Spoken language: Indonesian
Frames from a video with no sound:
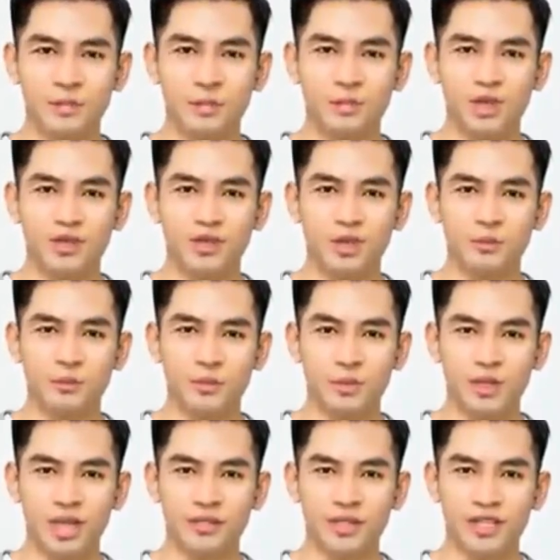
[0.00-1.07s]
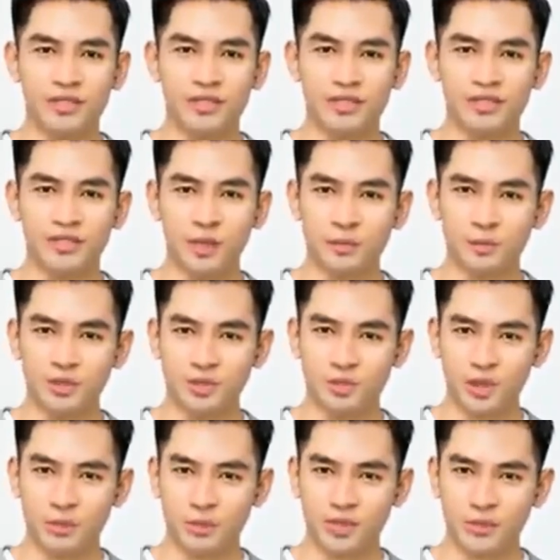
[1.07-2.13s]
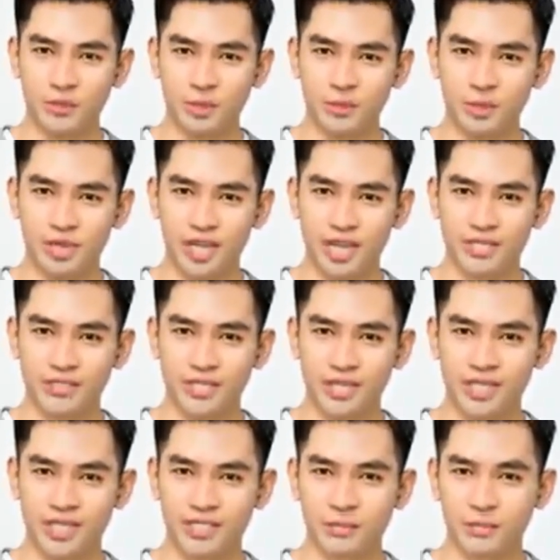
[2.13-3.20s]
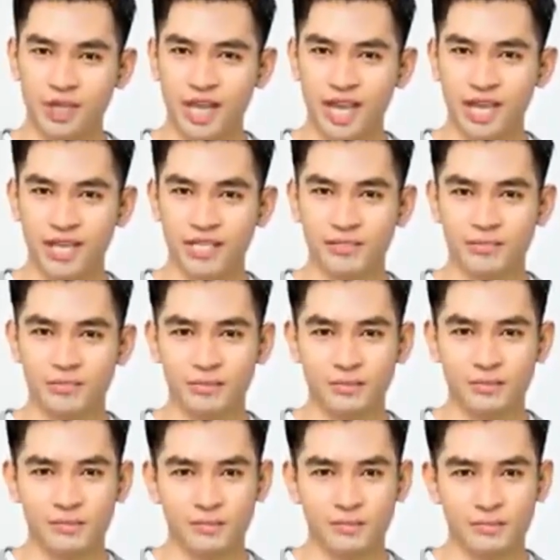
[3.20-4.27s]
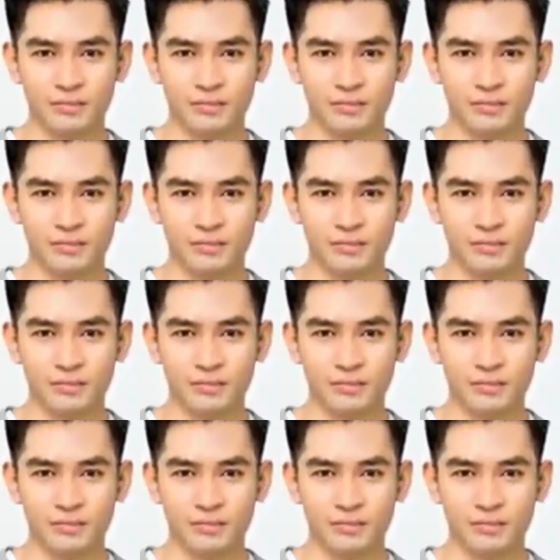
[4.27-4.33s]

Tidak ada yang mengambil kunci sebagai hadiah. Di mana kuncinya?